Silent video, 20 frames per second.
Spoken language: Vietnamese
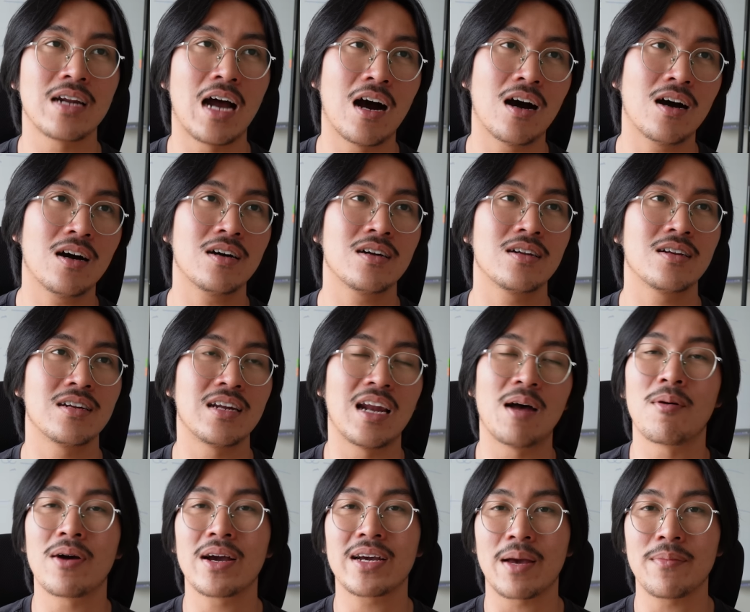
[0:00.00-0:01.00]
Đó
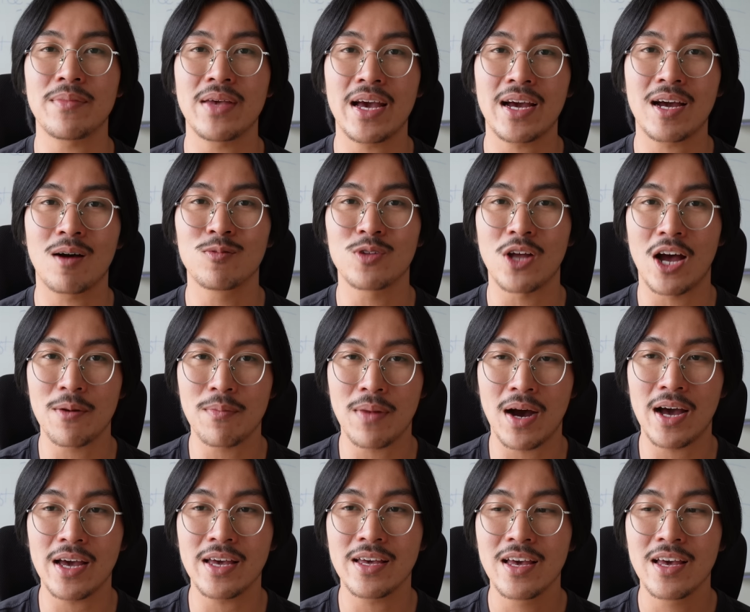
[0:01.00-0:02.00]
là một cái cảm giác không thoải mái,